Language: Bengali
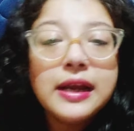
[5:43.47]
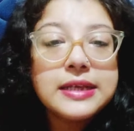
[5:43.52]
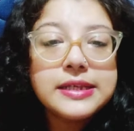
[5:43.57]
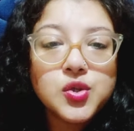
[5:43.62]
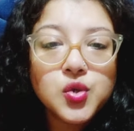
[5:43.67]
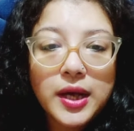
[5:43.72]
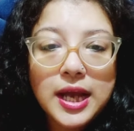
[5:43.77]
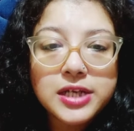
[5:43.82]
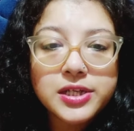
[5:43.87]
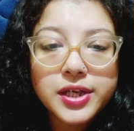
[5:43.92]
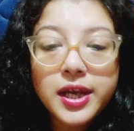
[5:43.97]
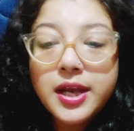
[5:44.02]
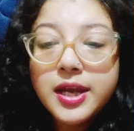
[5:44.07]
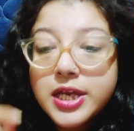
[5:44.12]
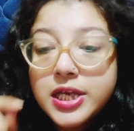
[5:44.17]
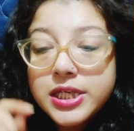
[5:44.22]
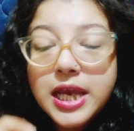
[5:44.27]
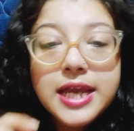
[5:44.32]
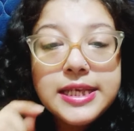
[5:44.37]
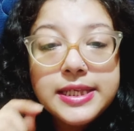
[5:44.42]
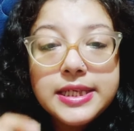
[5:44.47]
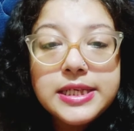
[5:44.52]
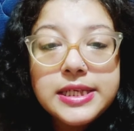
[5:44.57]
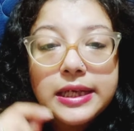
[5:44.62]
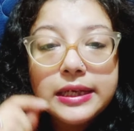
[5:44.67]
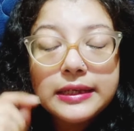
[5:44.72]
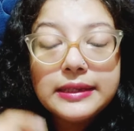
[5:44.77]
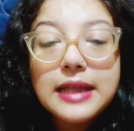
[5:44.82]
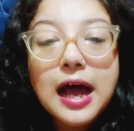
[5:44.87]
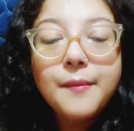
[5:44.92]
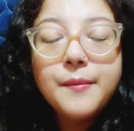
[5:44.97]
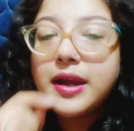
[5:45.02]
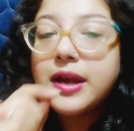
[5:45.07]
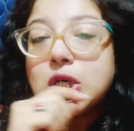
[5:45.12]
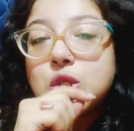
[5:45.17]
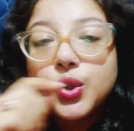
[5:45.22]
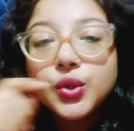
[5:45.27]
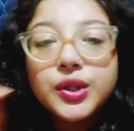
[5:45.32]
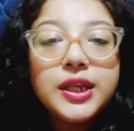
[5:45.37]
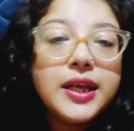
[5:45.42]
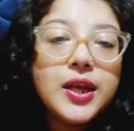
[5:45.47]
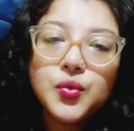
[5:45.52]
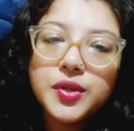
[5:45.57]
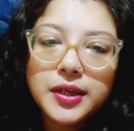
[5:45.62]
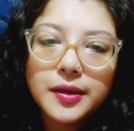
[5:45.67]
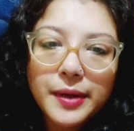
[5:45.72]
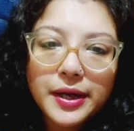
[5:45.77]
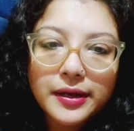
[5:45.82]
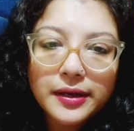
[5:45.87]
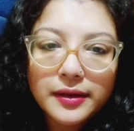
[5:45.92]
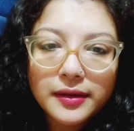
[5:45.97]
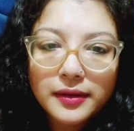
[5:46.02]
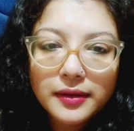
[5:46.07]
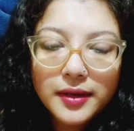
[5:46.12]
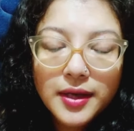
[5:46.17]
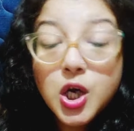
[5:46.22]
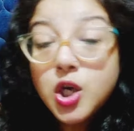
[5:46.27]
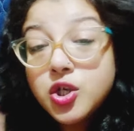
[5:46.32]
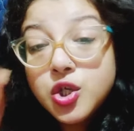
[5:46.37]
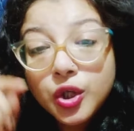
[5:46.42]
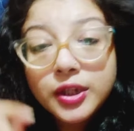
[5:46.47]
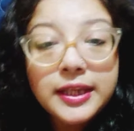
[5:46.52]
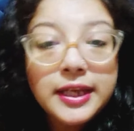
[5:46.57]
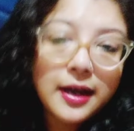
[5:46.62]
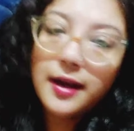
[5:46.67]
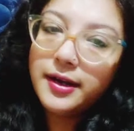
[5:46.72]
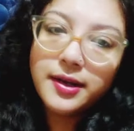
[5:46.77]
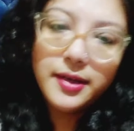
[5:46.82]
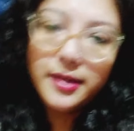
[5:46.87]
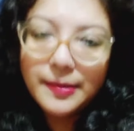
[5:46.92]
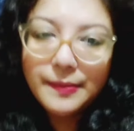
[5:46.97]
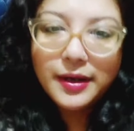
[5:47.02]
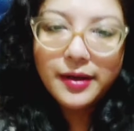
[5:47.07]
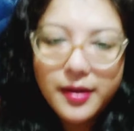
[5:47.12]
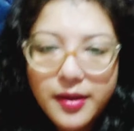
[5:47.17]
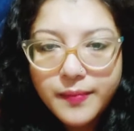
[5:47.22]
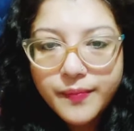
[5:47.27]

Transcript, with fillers: কাছে চলে আসে সেই জিনিসের দাম এরা সত্যি কেউ দিতে পারে না সত্যিকারের দিতে পারে না